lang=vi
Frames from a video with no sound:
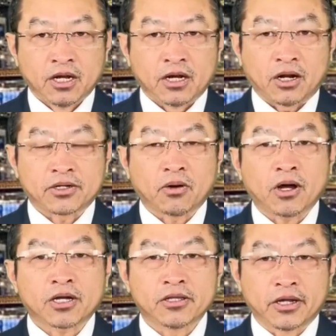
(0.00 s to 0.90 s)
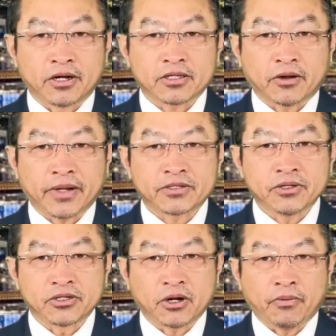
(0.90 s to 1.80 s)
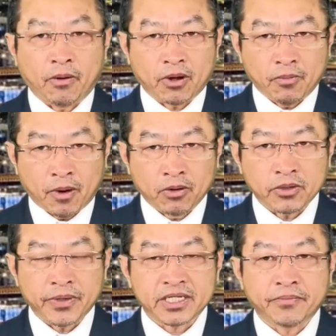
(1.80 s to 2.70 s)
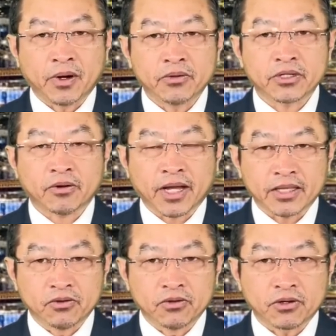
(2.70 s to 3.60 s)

lo cho khó cần đó nó tháo ba chủ yếu sau phòng công mồ đồ bê chế mâu nhau thóc ăn đâu